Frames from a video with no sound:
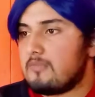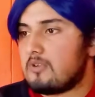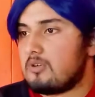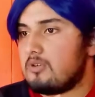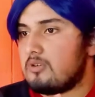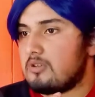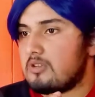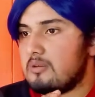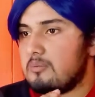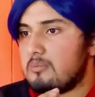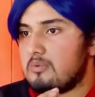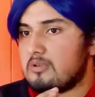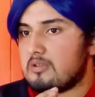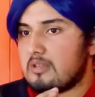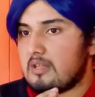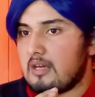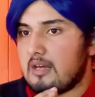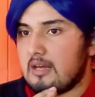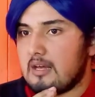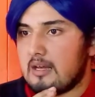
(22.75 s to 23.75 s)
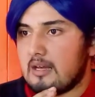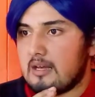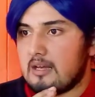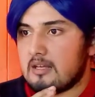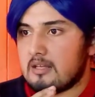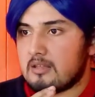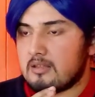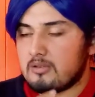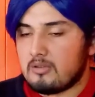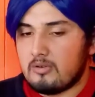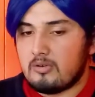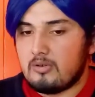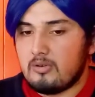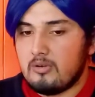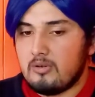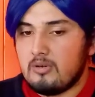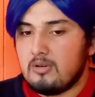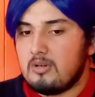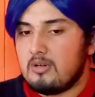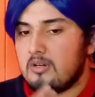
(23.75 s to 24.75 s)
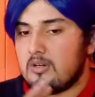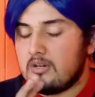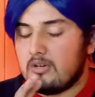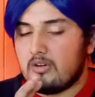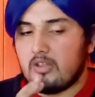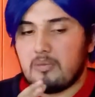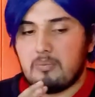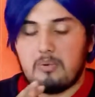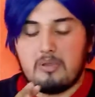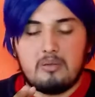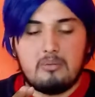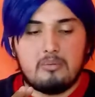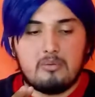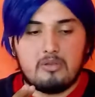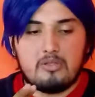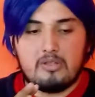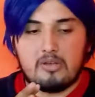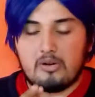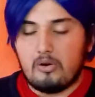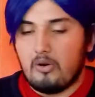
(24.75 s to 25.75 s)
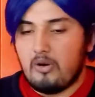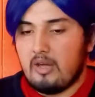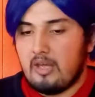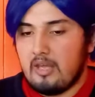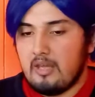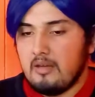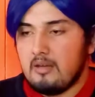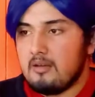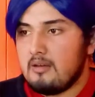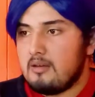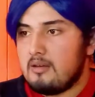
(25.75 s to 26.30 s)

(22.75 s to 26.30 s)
conocimos a Zoro, nos despedimos de Koei,